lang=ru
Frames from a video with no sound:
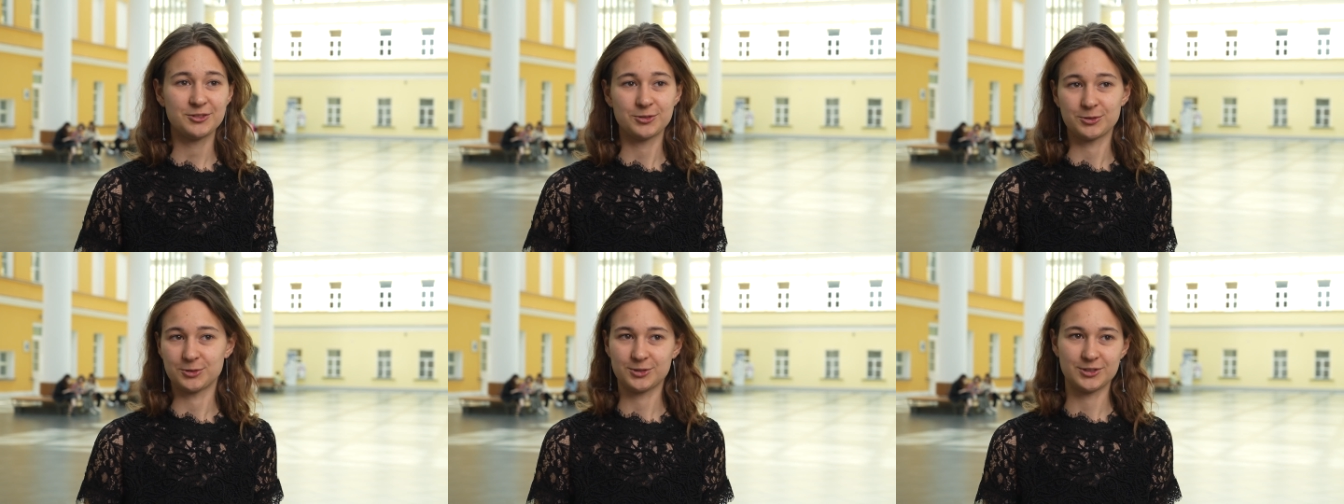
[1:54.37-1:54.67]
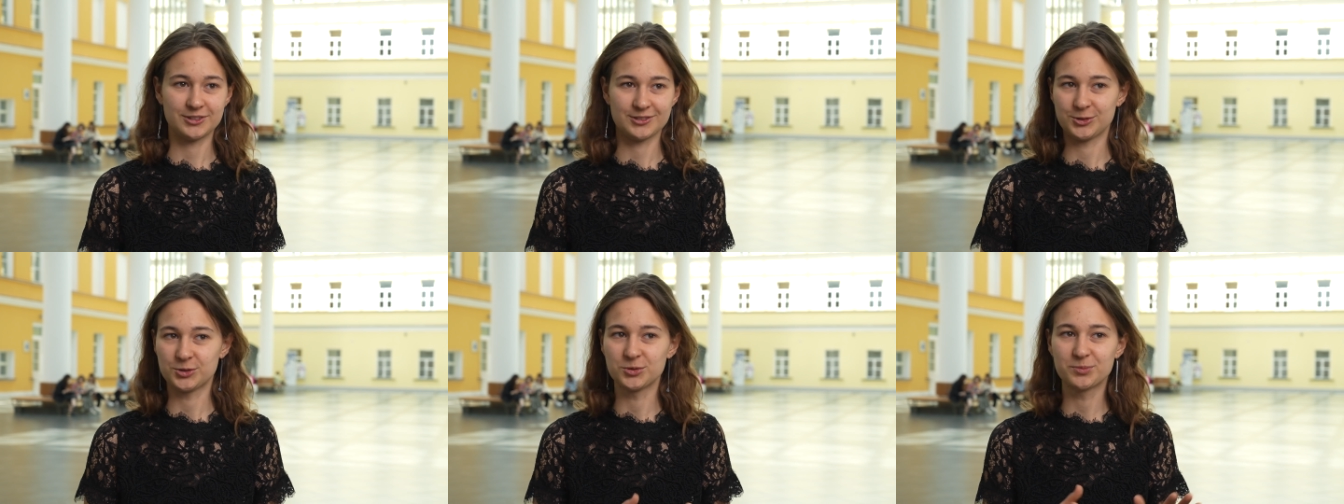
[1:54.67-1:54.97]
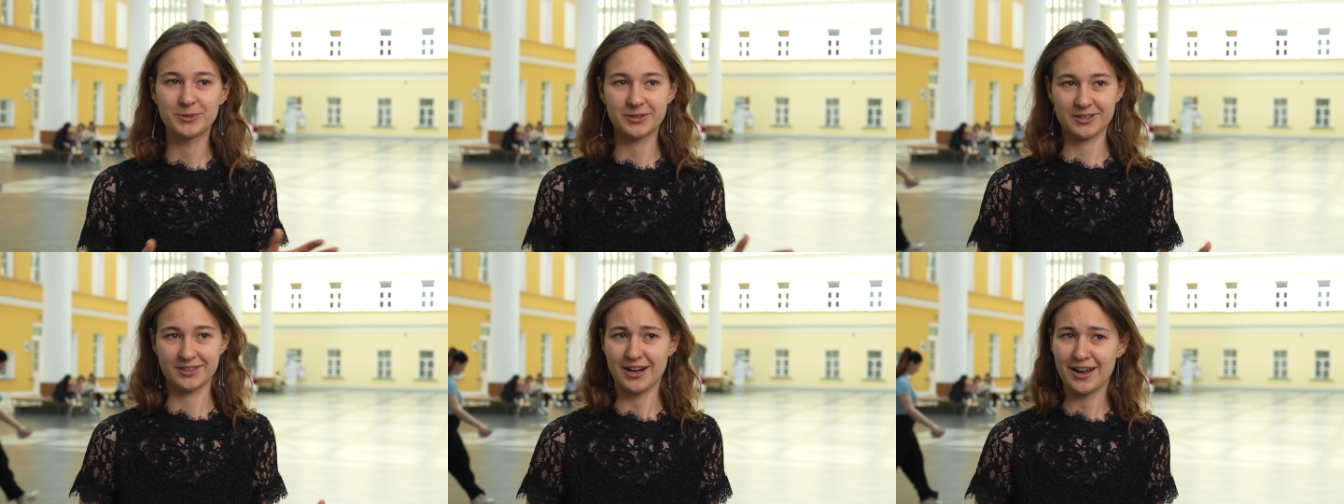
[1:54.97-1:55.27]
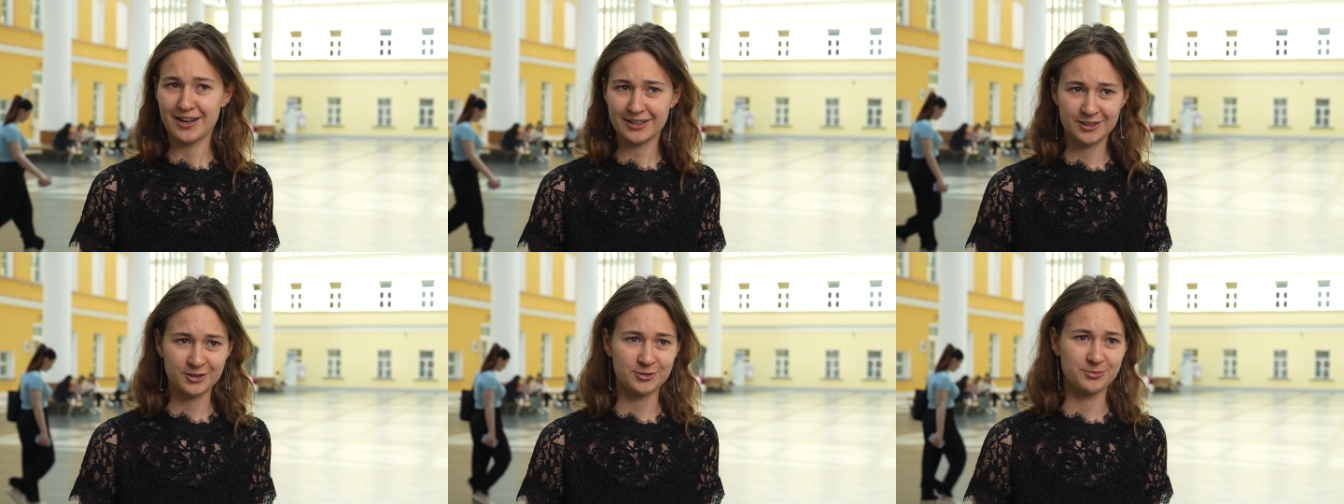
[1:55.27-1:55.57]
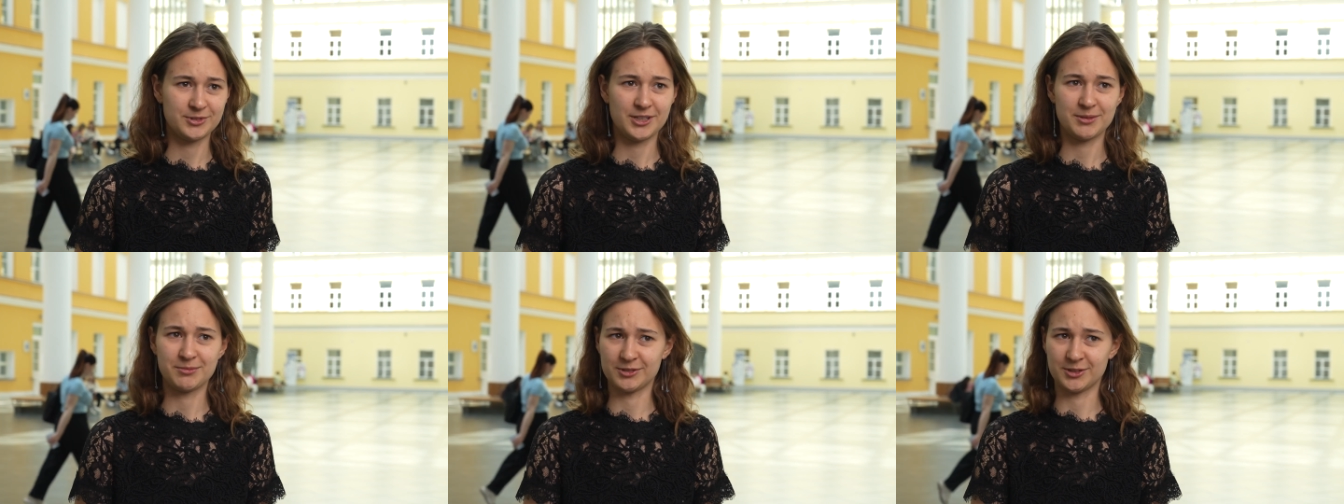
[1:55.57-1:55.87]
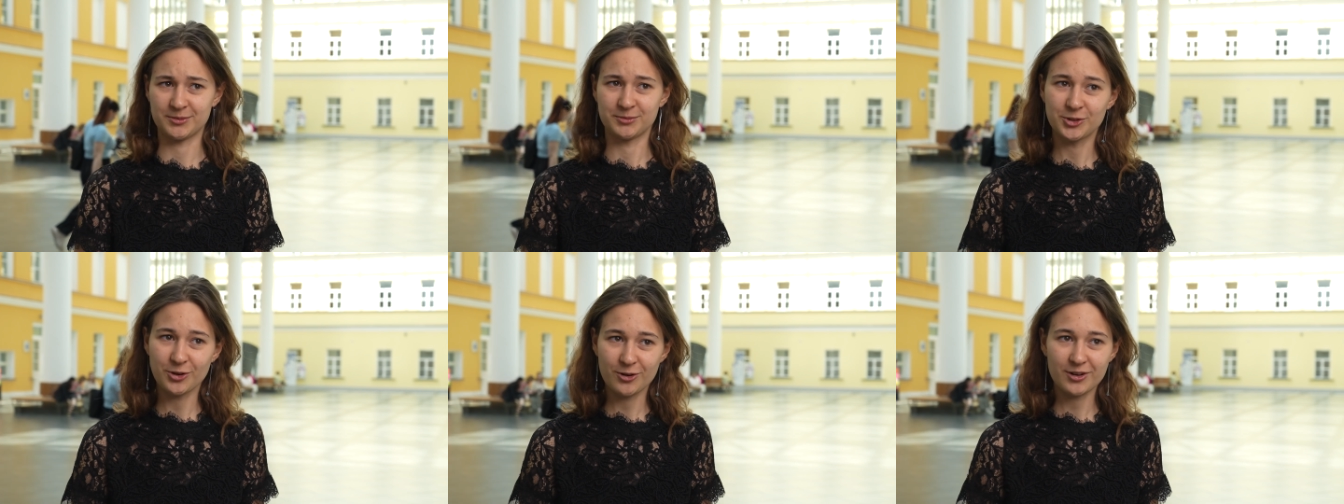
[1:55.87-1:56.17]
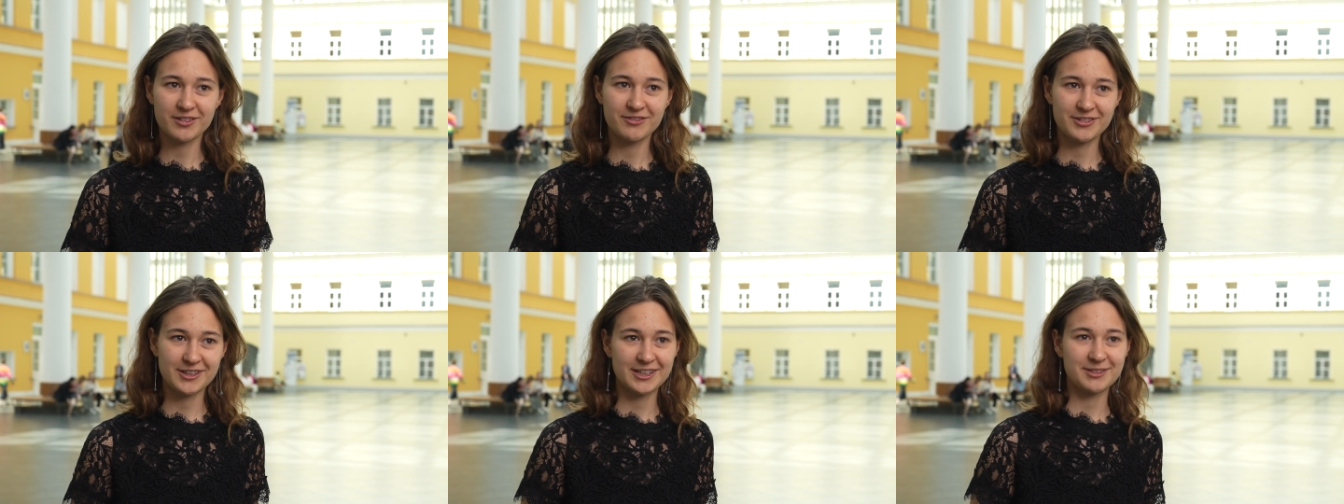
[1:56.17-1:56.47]
то есть супер рано, у меня было
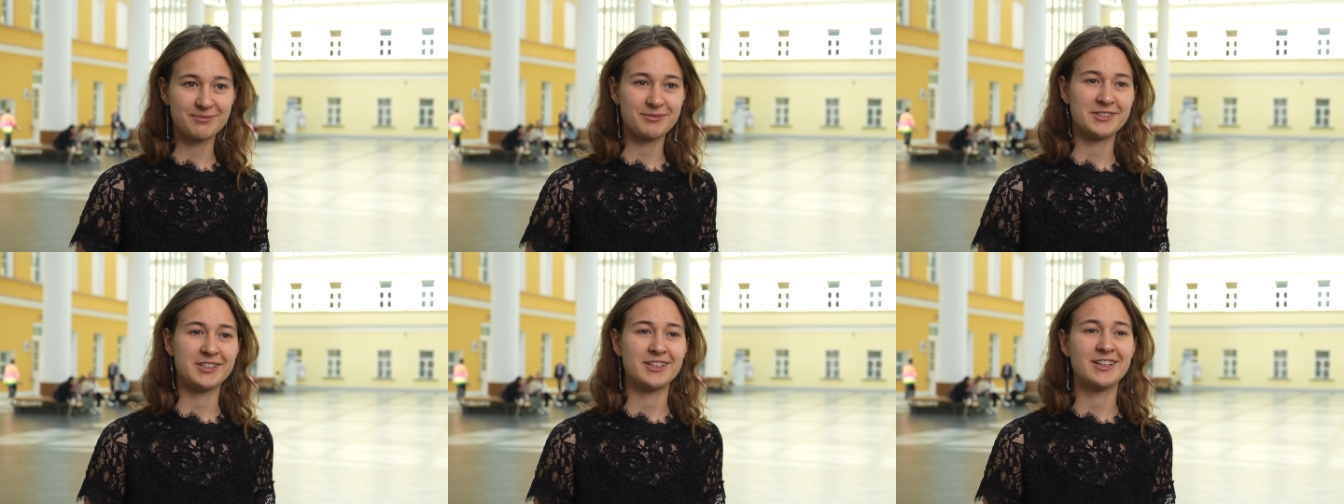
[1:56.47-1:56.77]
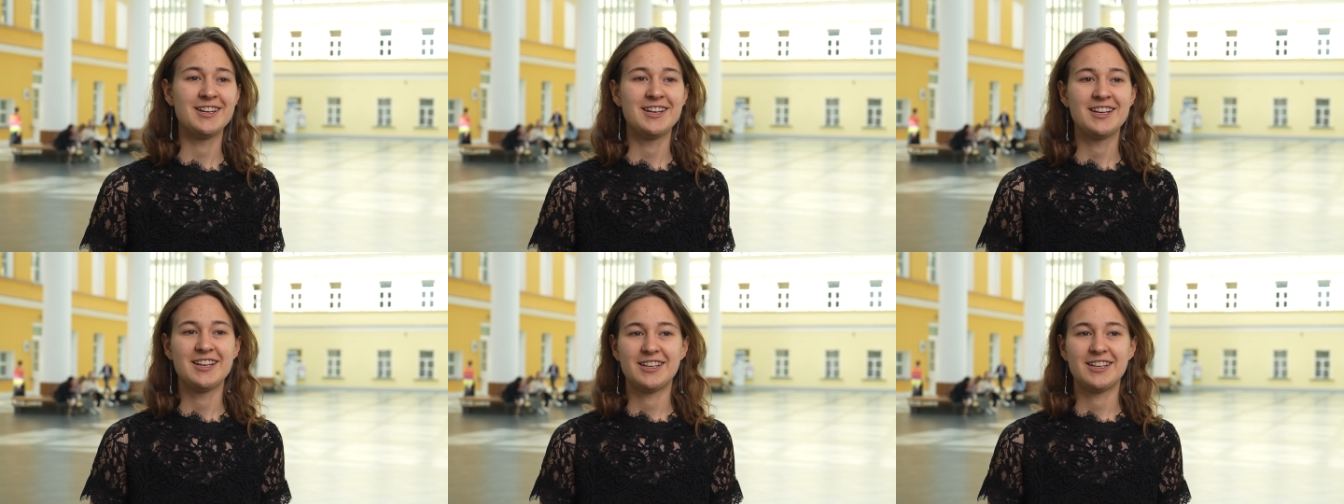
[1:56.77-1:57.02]
много времени.